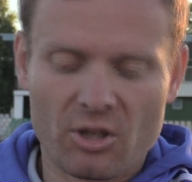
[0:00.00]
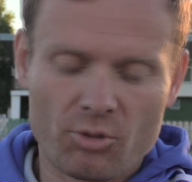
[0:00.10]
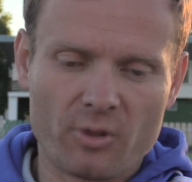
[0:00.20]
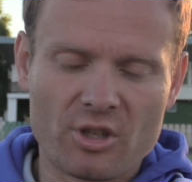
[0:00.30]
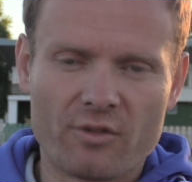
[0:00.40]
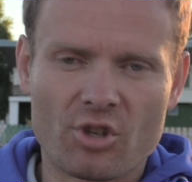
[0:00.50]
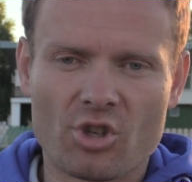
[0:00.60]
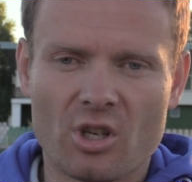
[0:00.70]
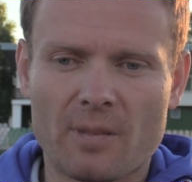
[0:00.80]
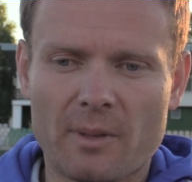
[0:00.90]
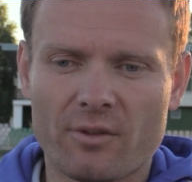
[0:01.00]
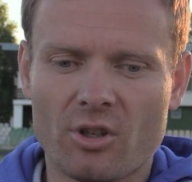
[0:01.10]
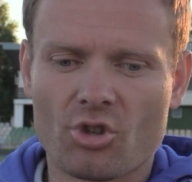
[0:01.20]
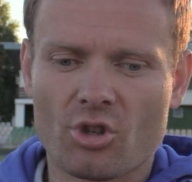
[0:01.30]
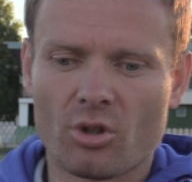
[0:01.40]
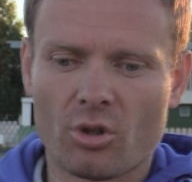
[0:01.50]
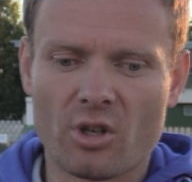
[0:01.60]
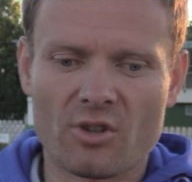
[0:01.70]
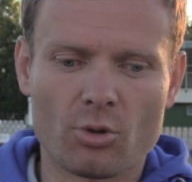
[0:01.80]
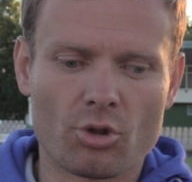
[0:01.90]
jak już powiedziałem wcześniej, naprawdę jeszcze
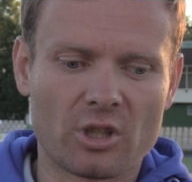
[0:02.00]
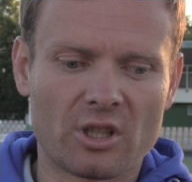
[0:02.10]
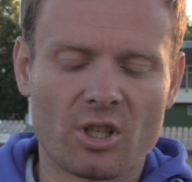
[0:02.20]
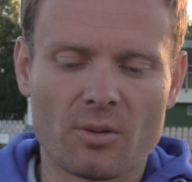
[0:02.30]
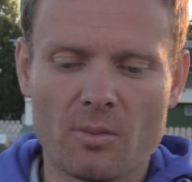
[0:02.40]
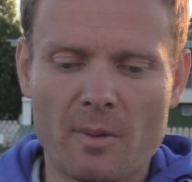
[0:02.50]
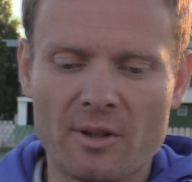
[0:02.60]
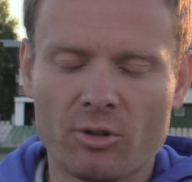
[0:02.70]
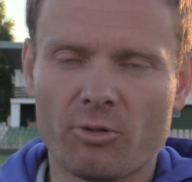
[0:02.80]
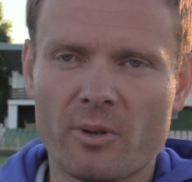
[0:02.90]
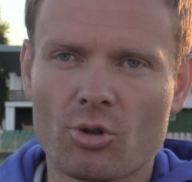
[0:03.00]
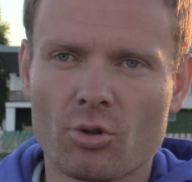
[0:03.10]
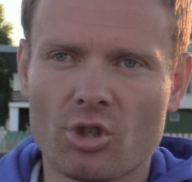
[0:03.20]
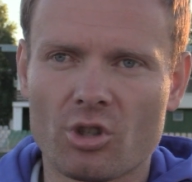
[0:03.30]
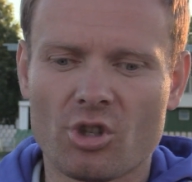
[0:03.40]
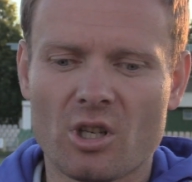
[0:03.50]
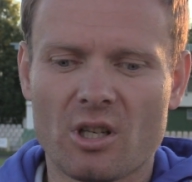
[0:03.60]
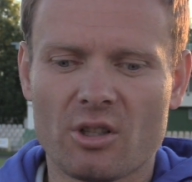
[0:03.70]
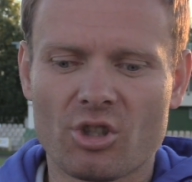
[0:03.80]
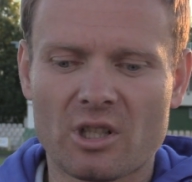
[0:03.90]
trochę jest dużo takich momentów w meczu, gdzie, gdzie,
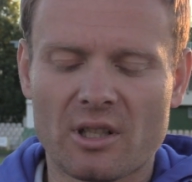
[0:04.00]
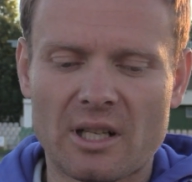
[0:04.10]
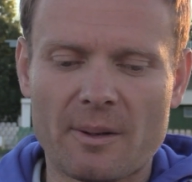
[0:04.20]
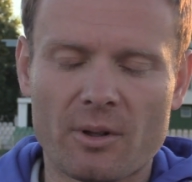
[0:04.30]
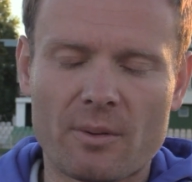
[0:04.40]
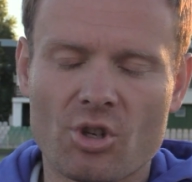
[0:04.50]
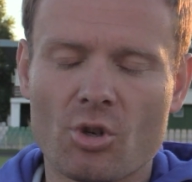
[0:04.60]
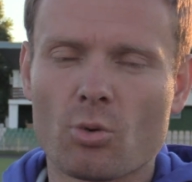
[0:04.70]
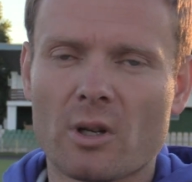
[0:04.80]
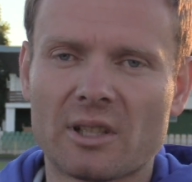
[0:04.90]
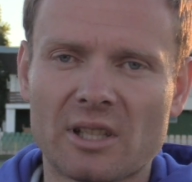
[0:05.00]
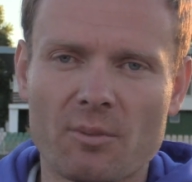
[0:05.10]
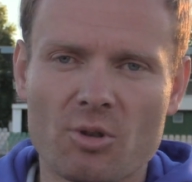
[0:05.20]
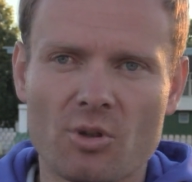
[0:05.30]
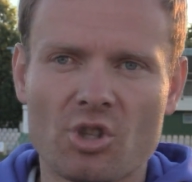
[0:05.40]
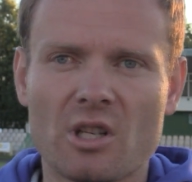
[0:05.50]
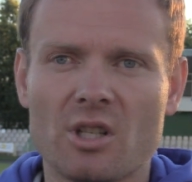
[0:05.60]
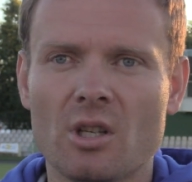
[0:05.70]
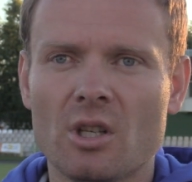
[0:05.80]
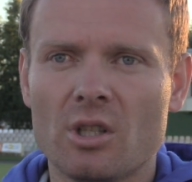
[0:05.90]
gdzie ta gra na nam się nie układa tak, jakbyśmy chcieli
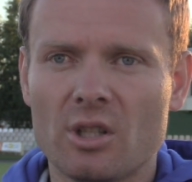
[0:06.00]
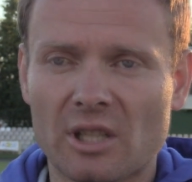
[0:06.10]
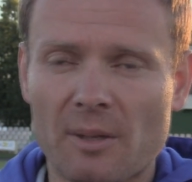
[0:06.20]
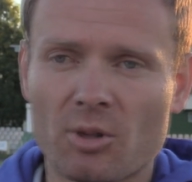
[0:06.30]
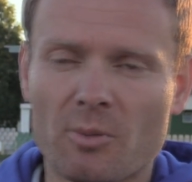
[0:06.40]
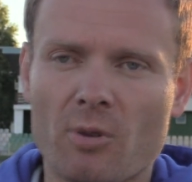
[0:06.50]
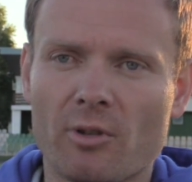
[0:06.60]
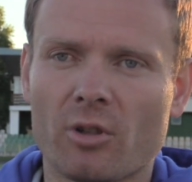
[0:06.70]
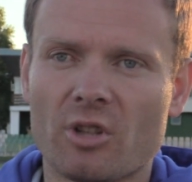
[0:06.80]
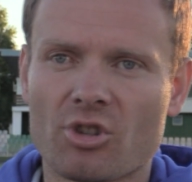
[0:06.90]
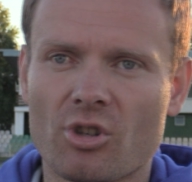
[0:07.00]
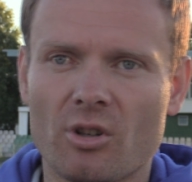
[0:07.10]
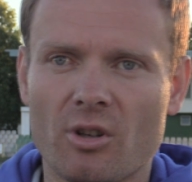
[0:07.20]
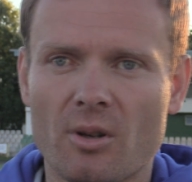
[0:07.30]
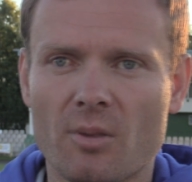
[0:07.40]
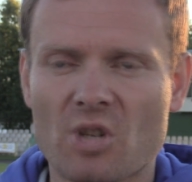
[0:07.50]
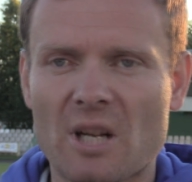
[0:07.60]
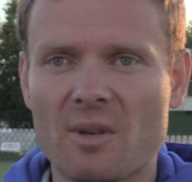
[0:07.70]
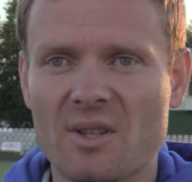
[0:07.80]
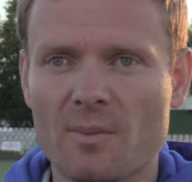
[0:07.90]
i tak, jakby to miało wyglądać, e,
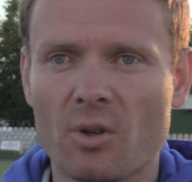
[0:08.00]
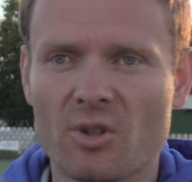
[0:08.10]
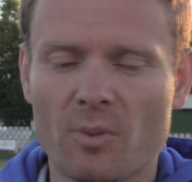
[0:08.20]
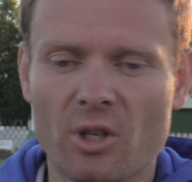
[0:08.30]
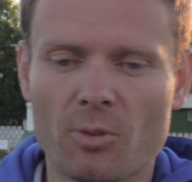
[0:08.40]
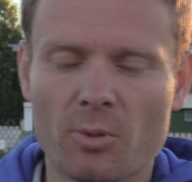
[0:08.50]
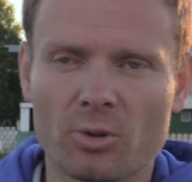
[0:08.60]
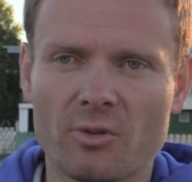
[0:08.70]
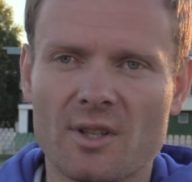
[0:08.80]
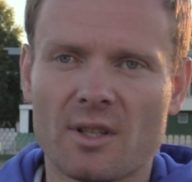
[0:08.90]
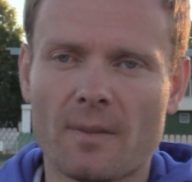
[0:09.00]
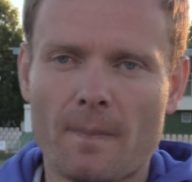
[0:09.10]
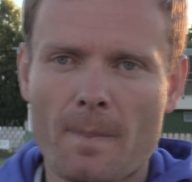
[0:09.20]
przynajmniej z, moj, z mojego punktu widzenia.